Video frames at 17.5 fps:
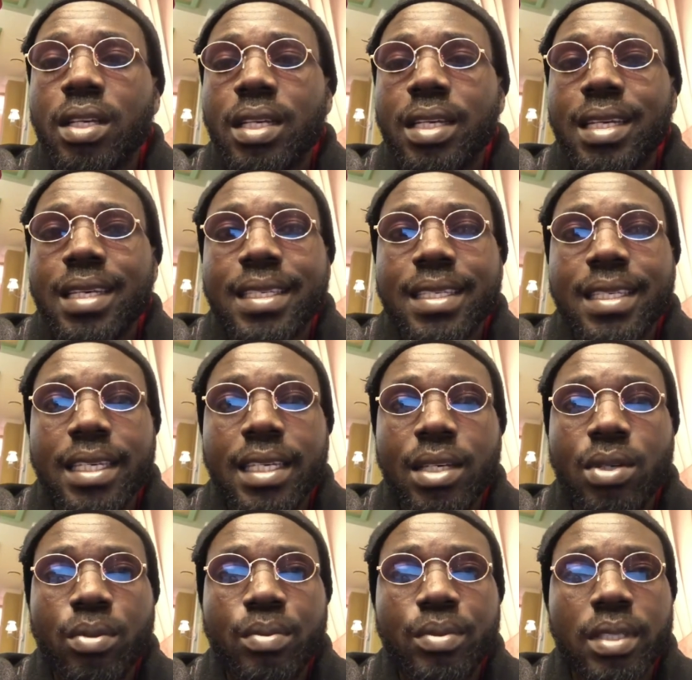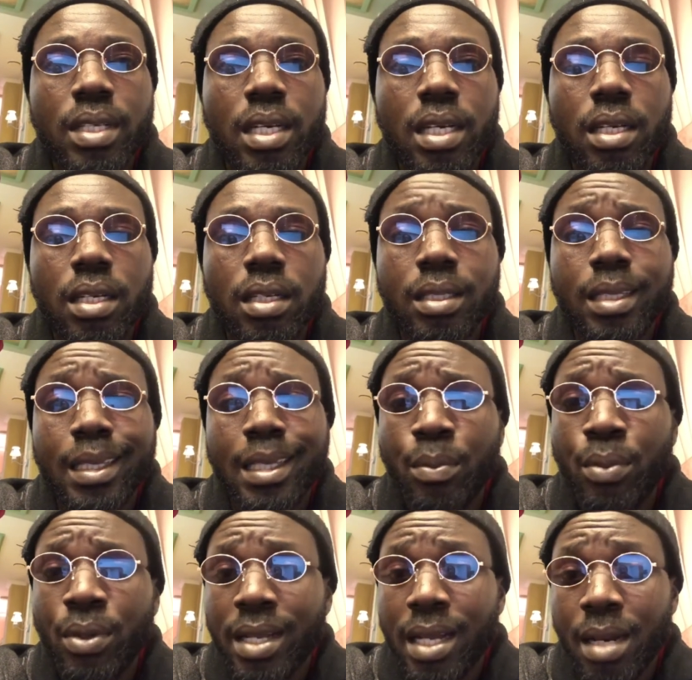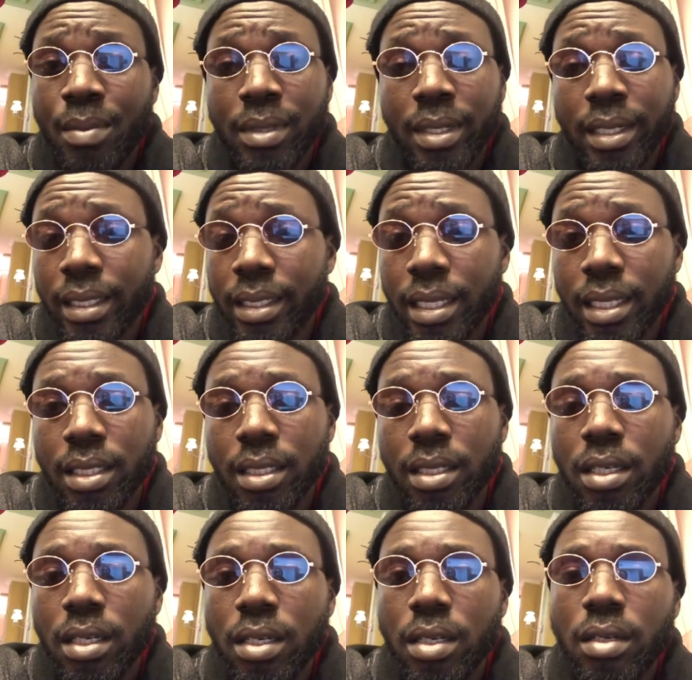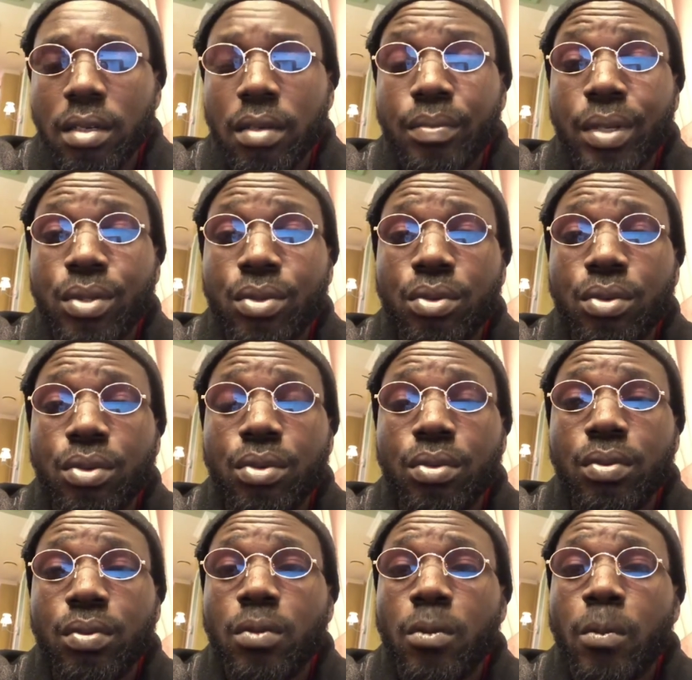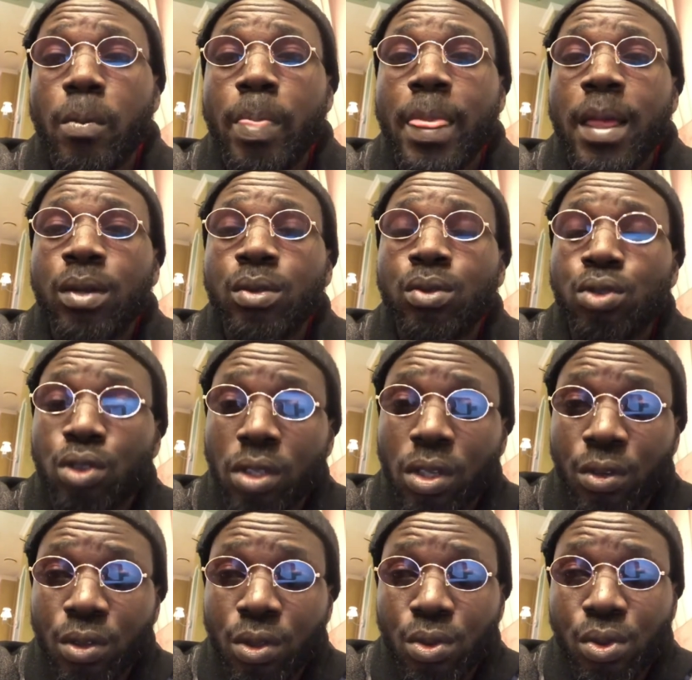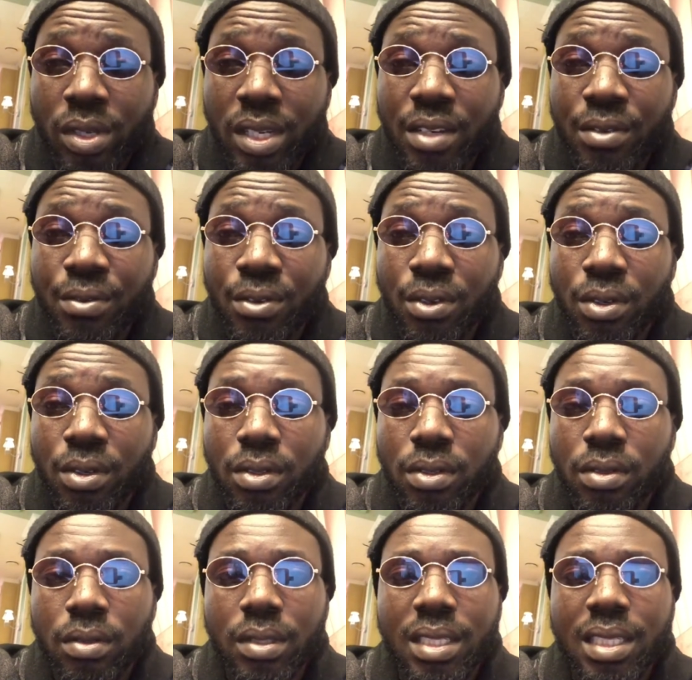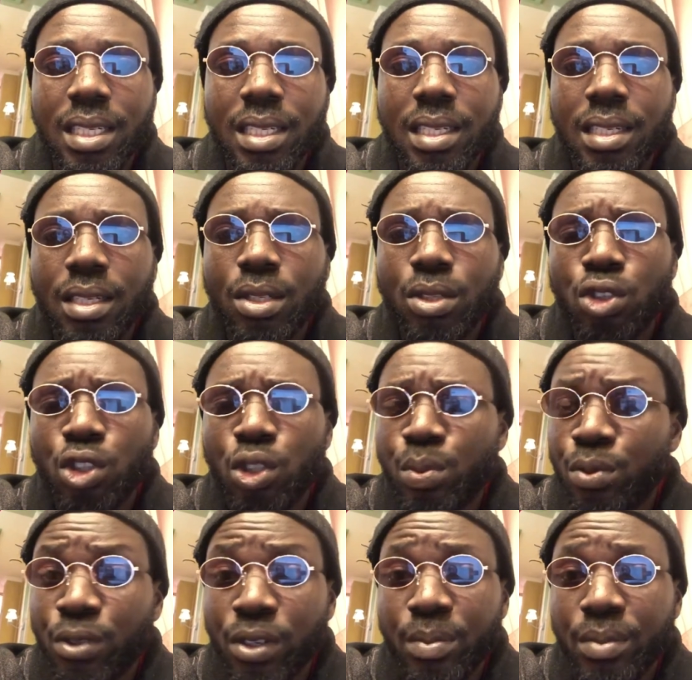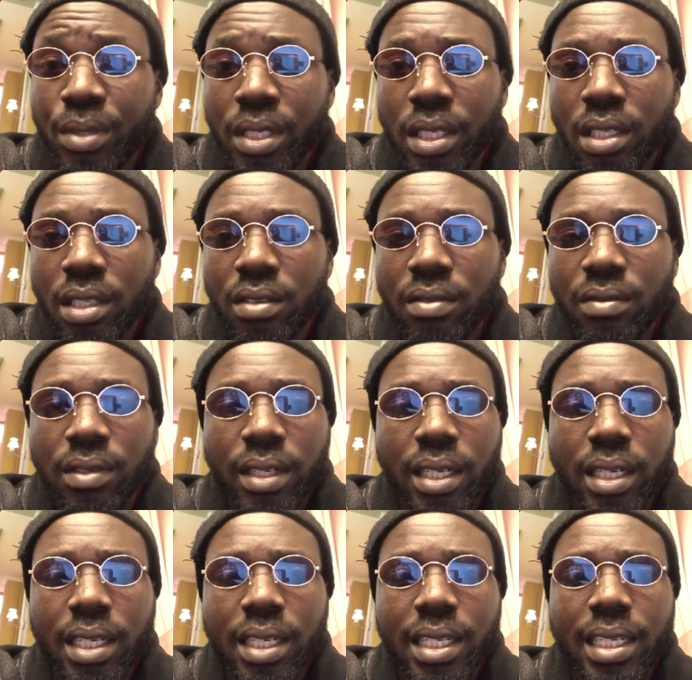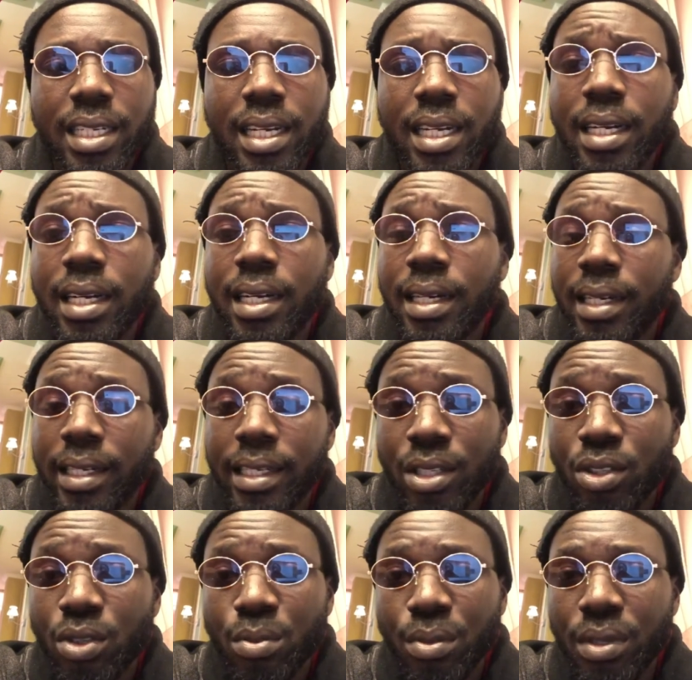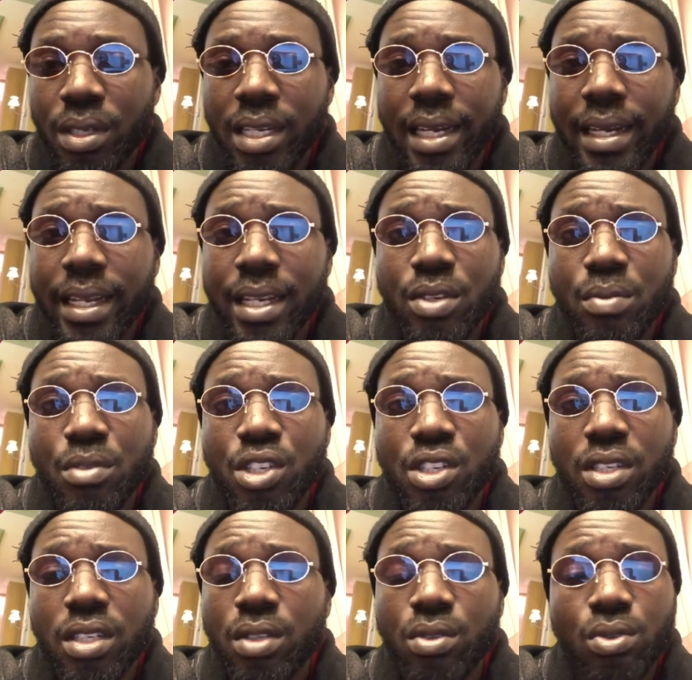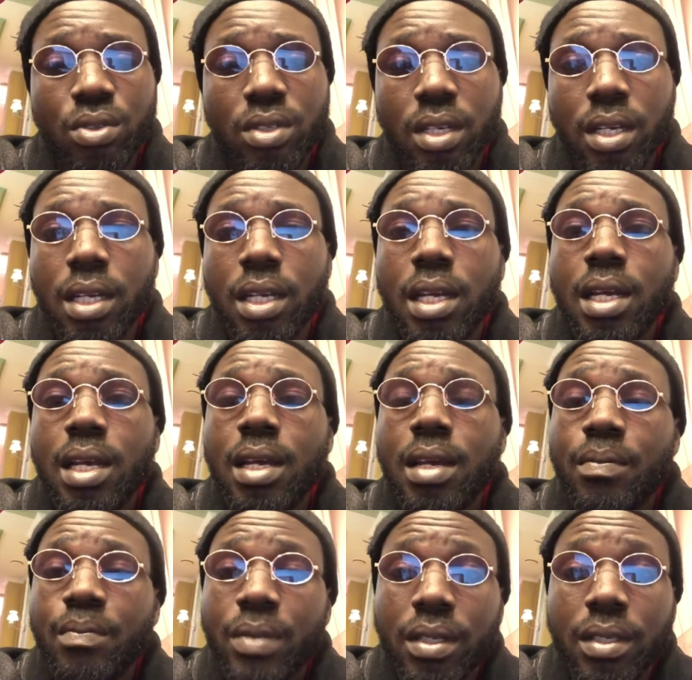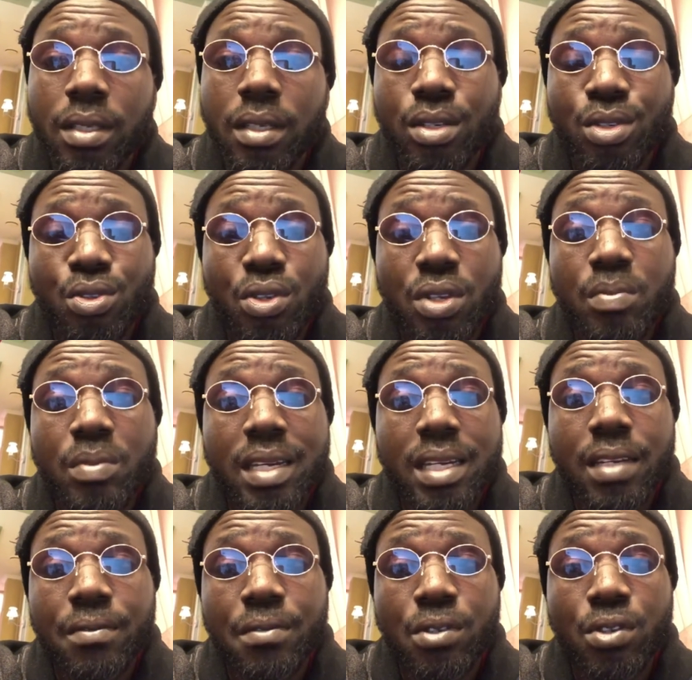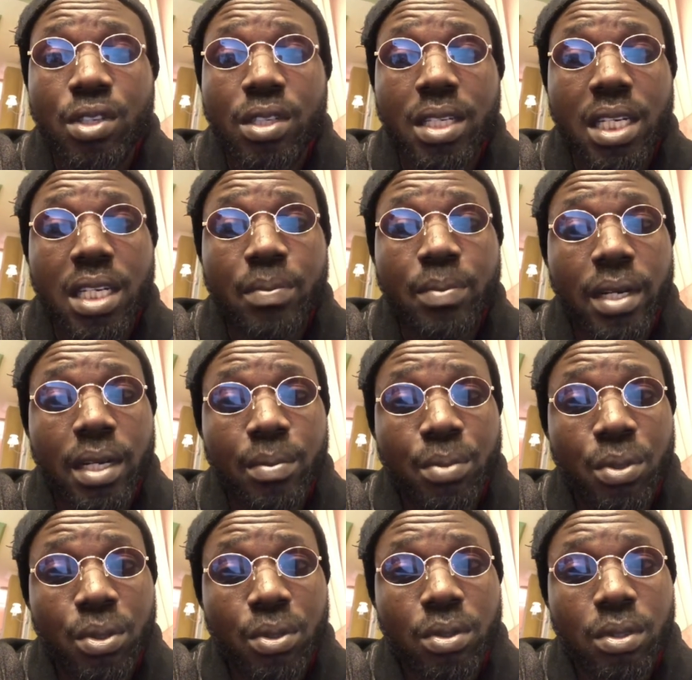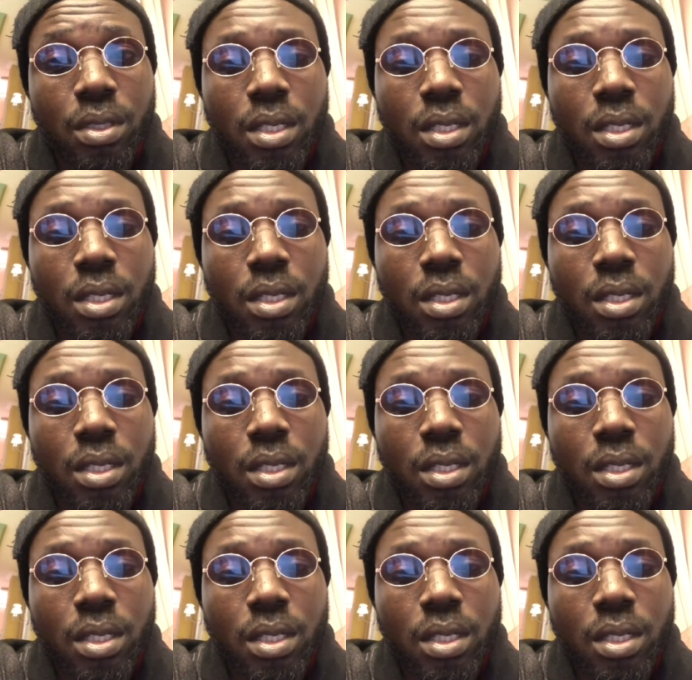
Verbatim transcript: essayez comme ça d'être un peu calme dans la tête parce que tout ce qu'ils ce qu'ils font, c'est juste pour votre bien. Voilà, il n'y a, rien de, rien de méchant et tout ça. Maintenant, ceux qui m'écrivent que je n'arrive pas à répondre,